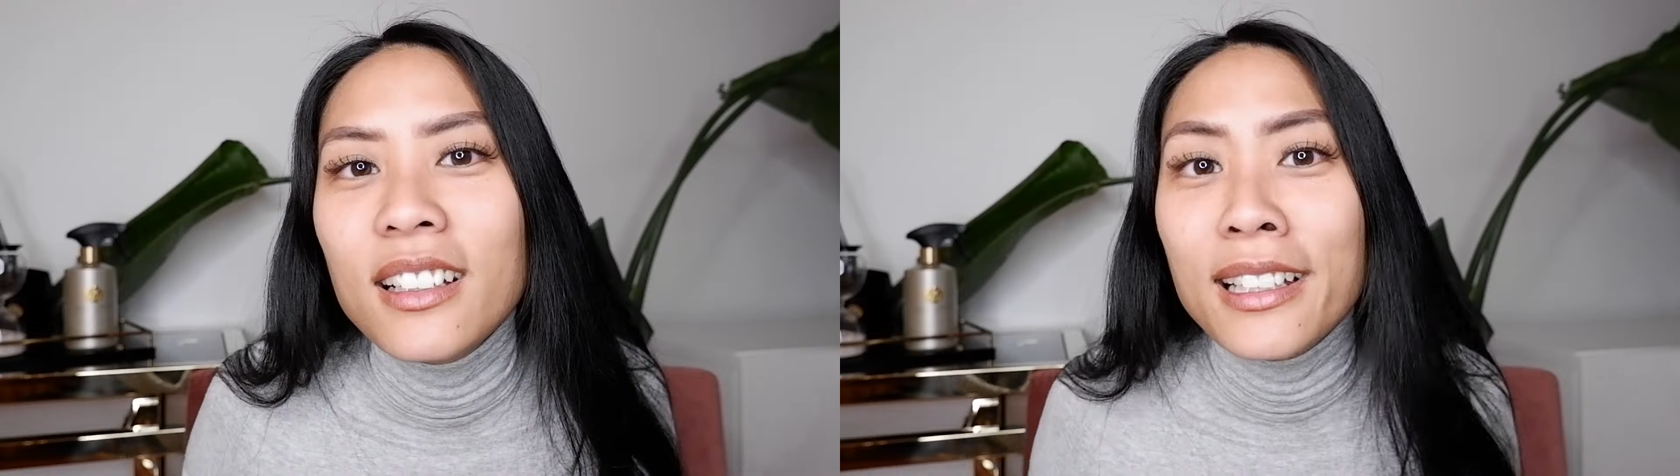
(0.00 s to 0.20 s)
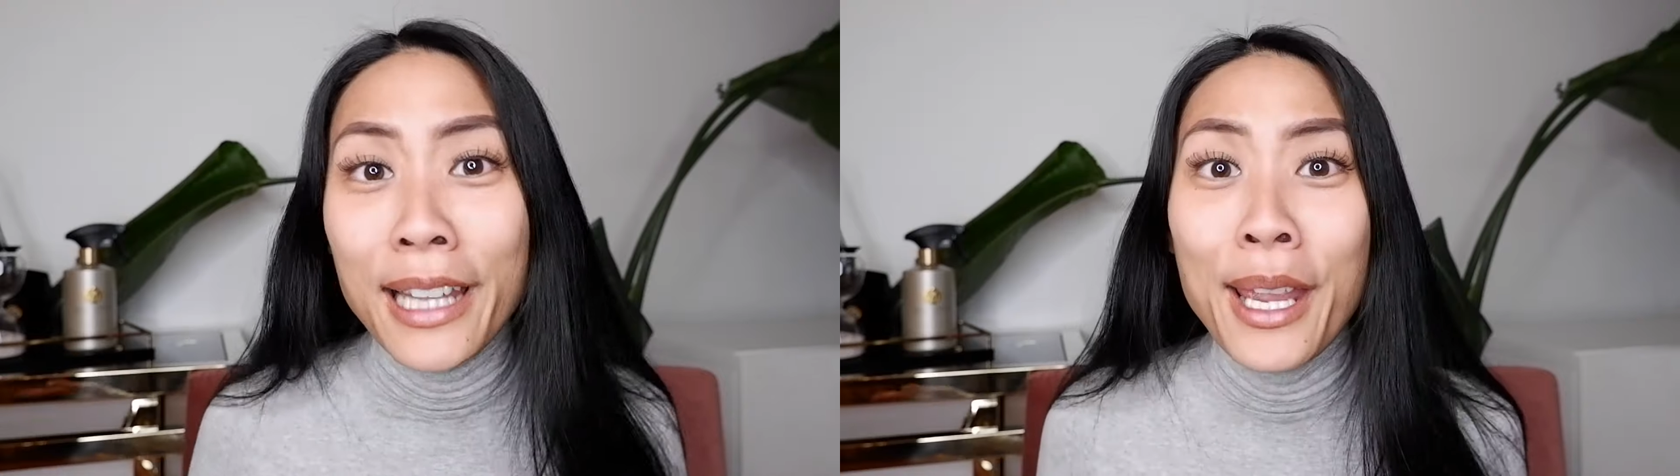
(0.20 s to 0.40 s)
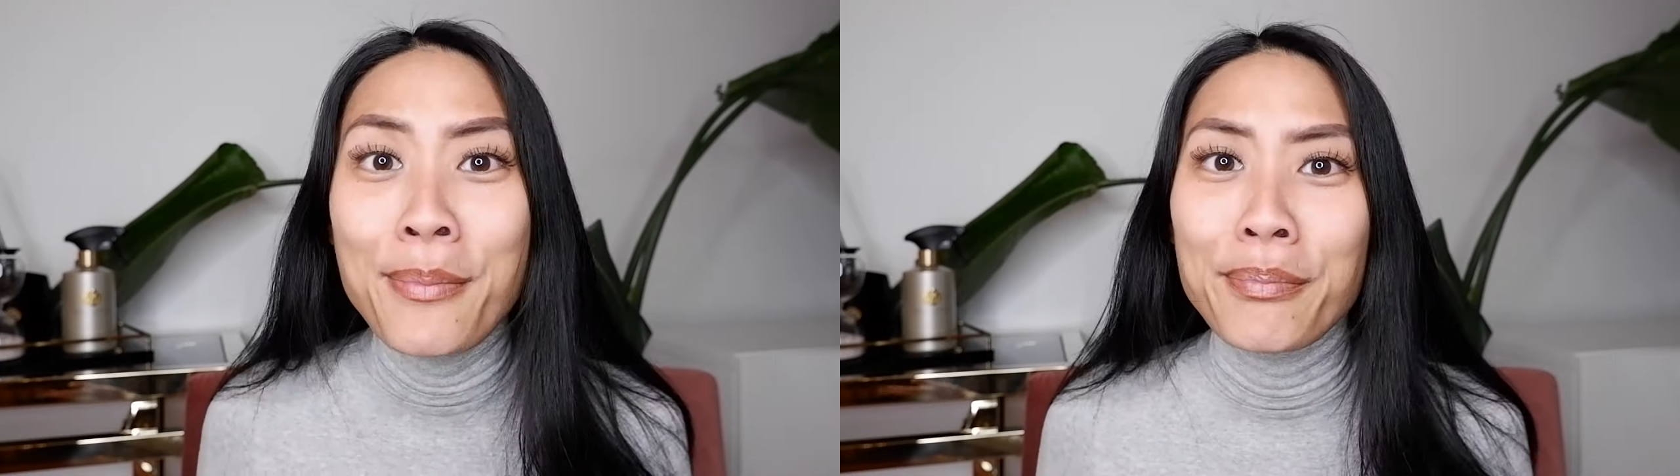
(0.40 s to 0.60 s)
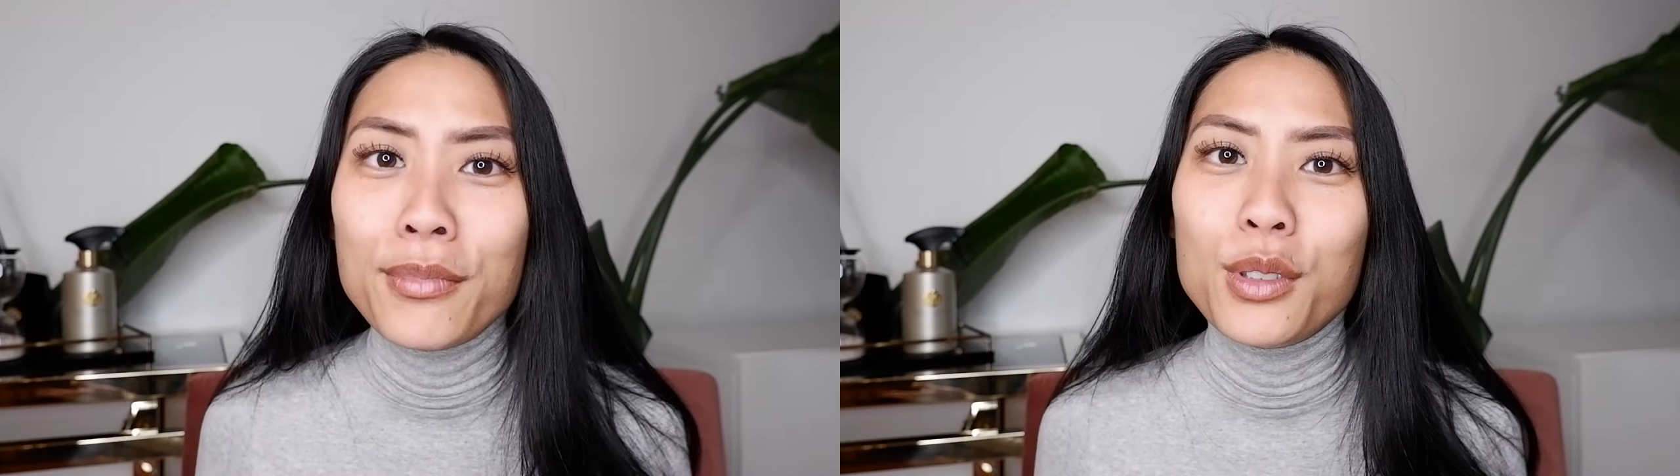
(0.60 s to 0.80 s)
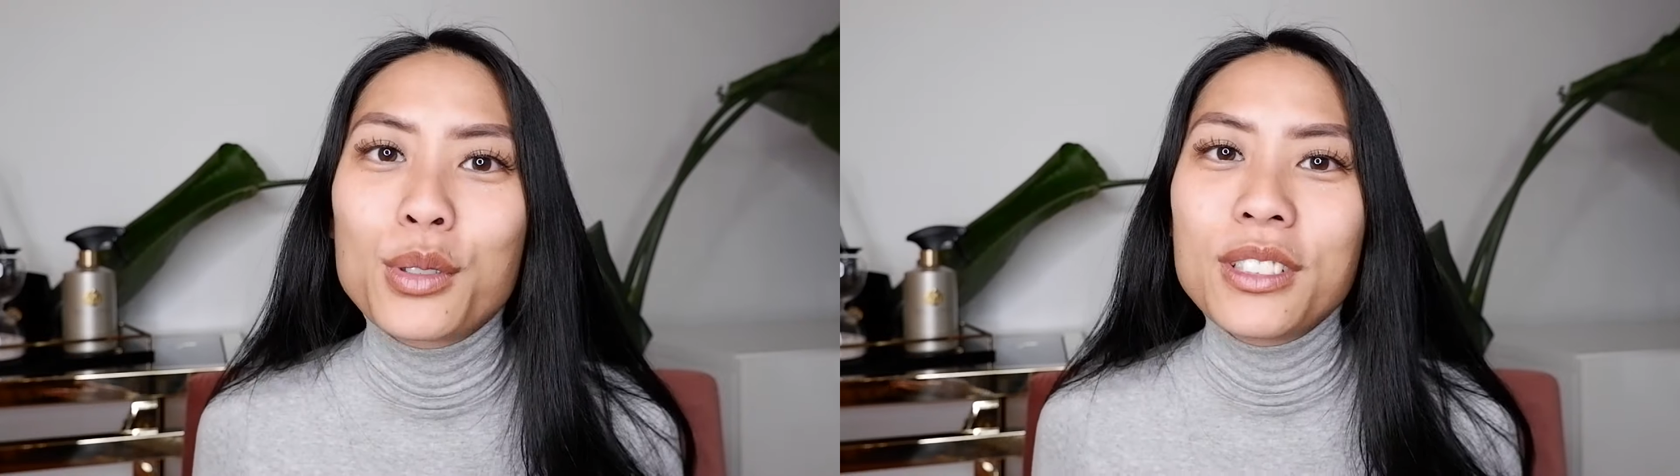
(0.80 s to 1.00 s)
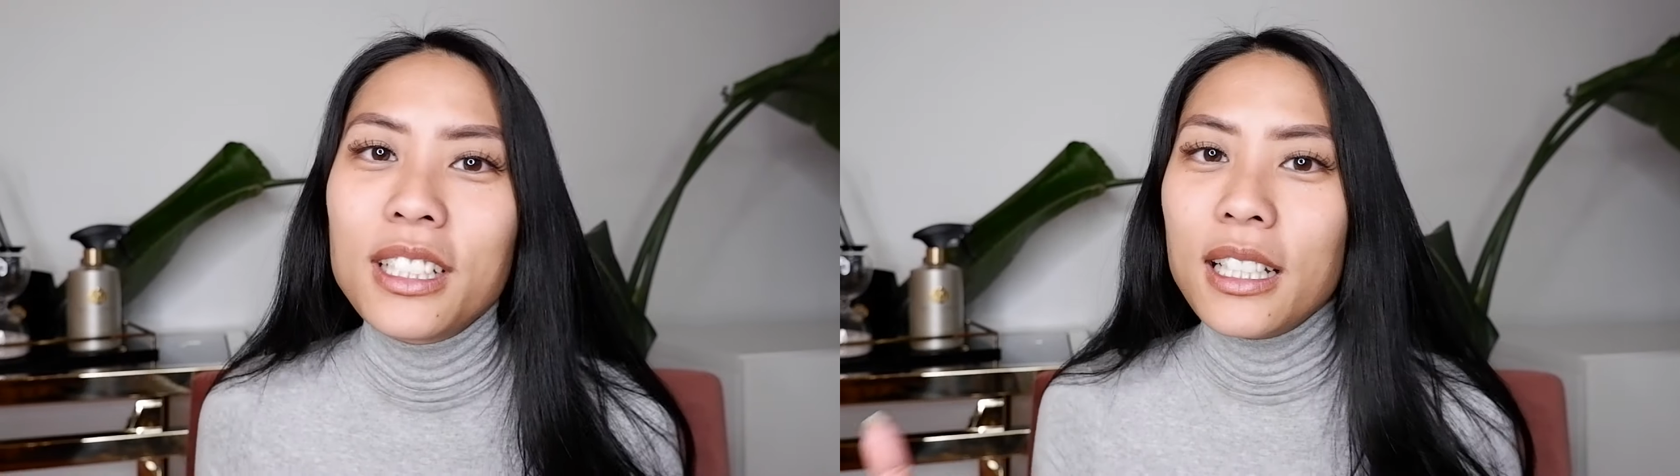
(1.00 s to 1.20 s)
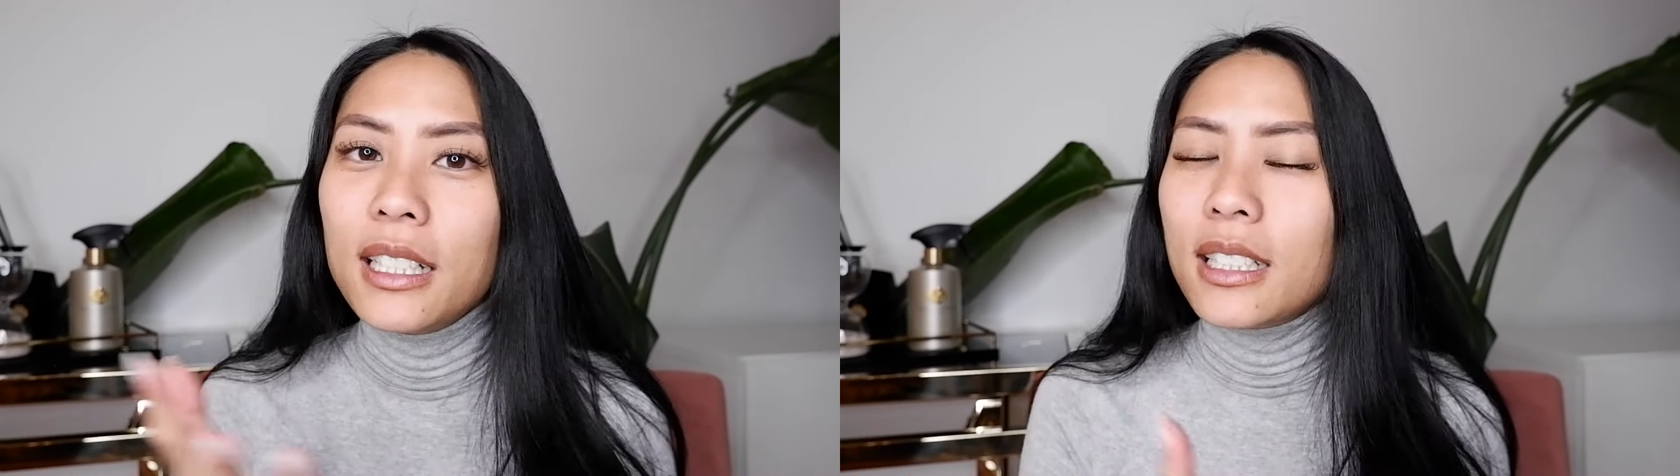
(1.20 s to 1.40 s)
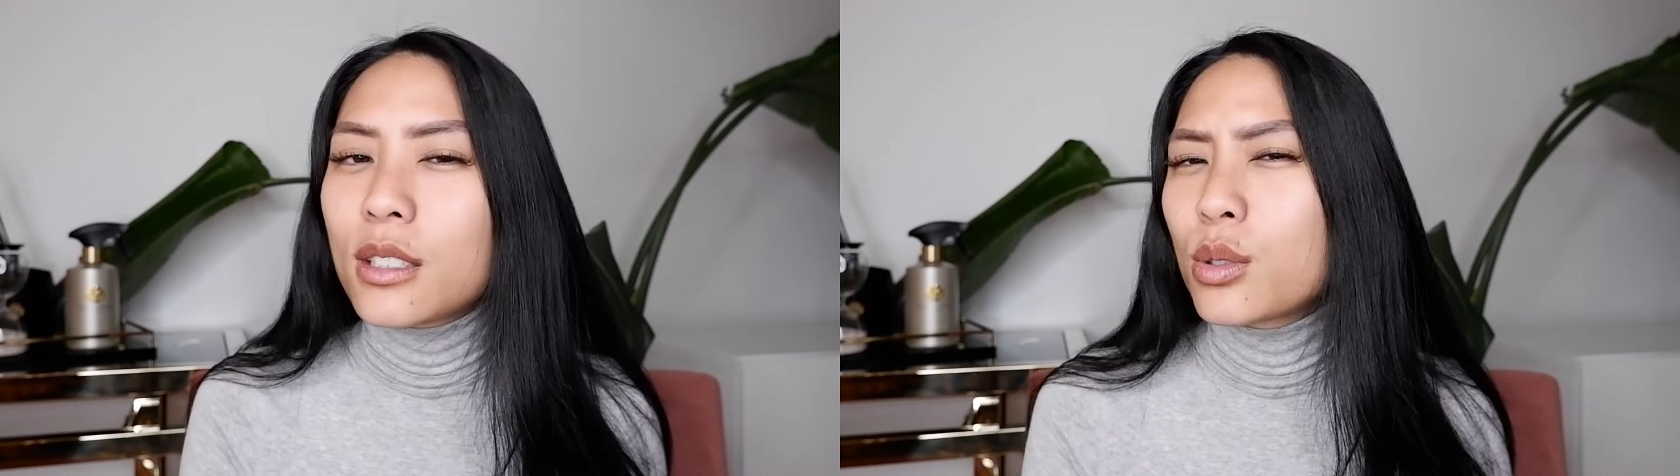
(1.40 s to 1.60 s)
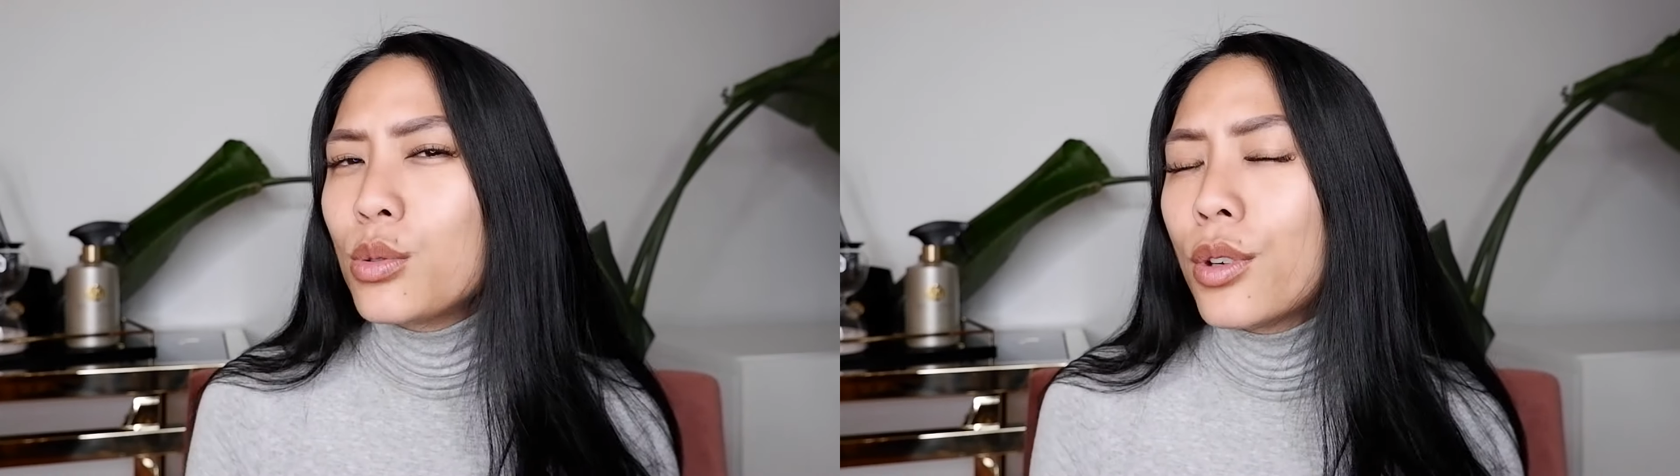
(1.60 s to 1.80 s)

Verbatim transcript: Leben und Dazu